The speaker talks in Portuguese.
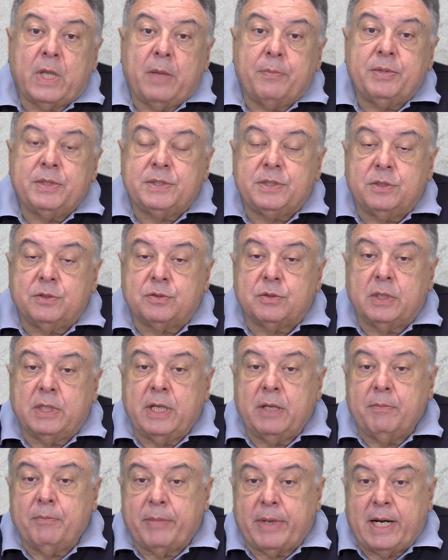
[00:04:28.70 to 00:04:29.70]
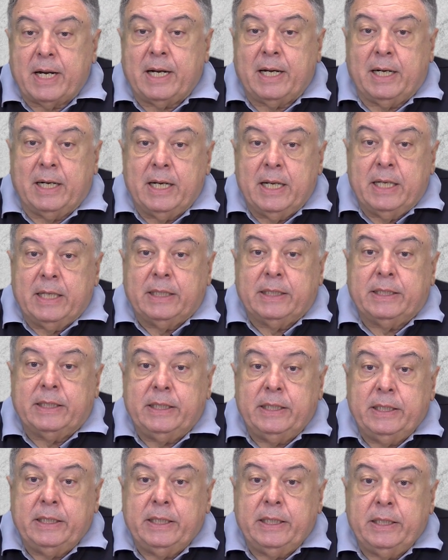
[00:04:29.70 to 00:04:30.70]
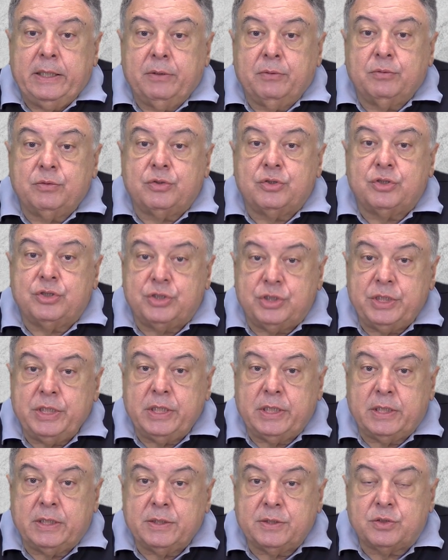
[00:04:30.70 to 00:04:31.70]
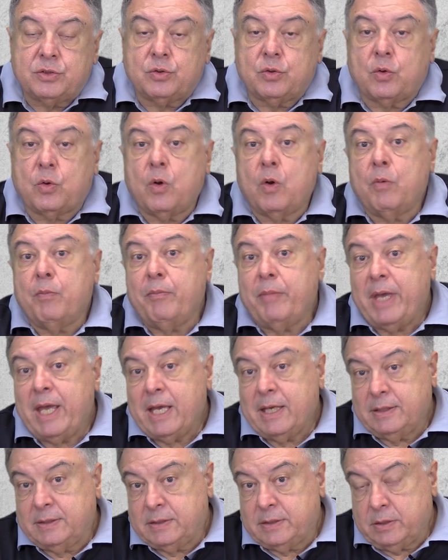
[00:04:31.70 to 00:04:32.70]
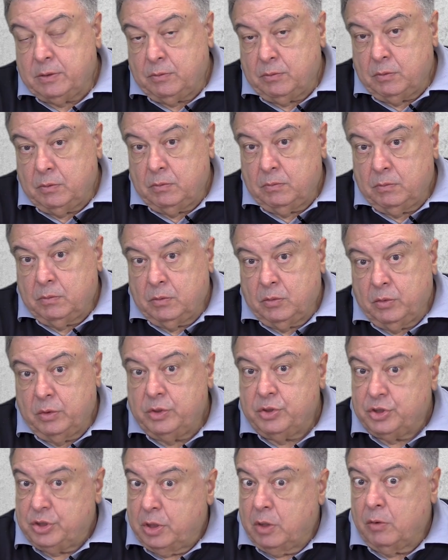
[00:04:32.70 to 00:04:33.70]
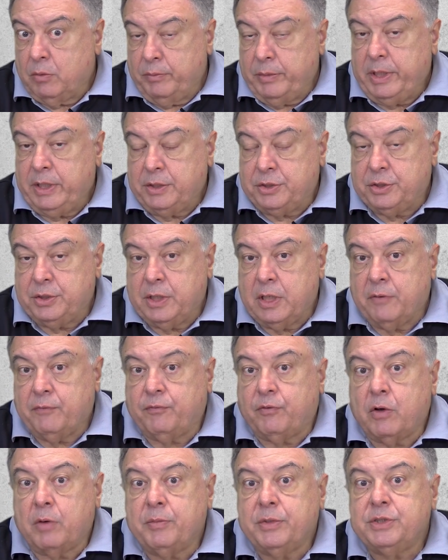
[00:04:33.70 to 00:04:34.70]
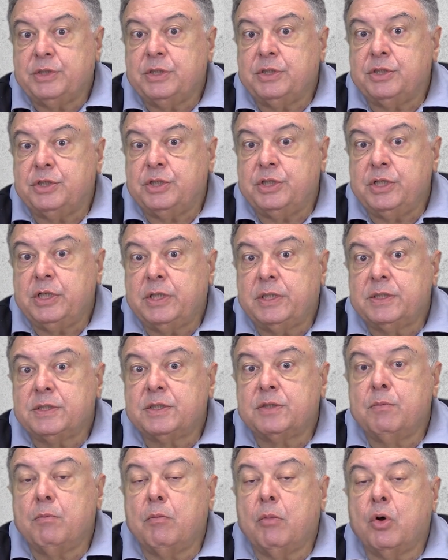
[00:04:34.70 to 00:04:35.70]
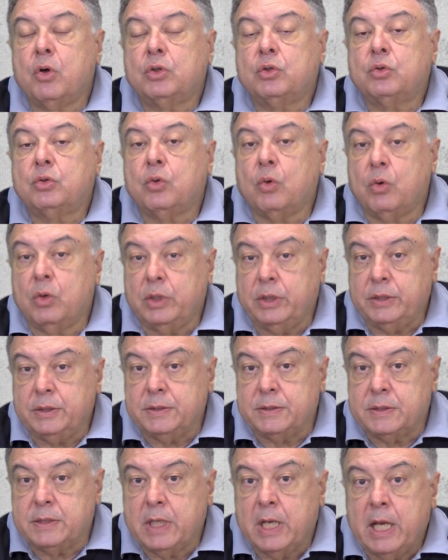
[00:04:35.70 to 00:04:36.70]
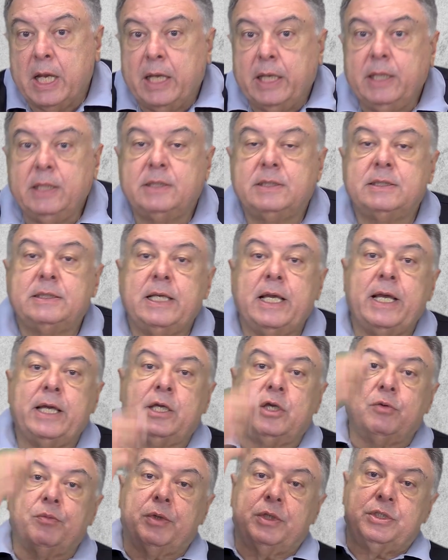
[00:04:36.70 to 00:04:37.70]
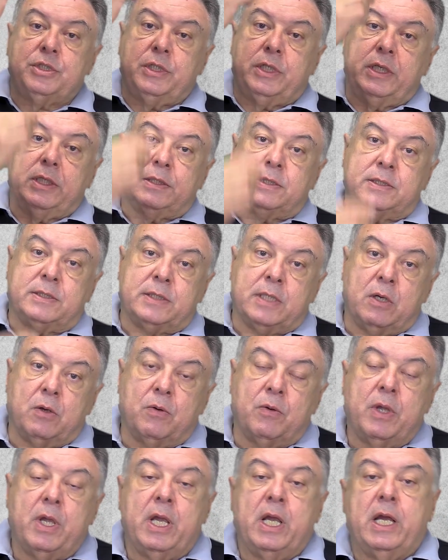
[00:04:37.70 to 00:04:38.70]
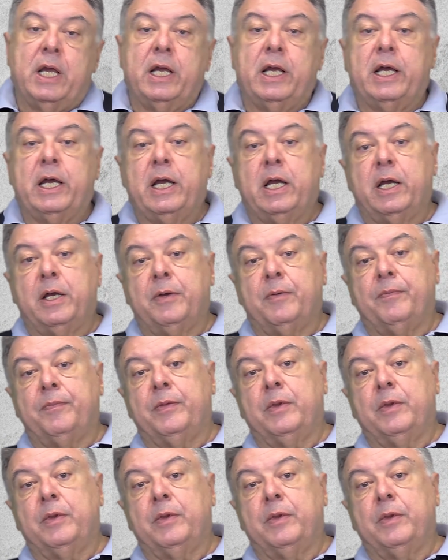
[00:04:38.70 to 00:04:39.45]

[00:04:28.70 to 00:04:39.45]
é preciso lembrar que os tiques começam originalmente na forma de tiques motores e seguem uma direção é,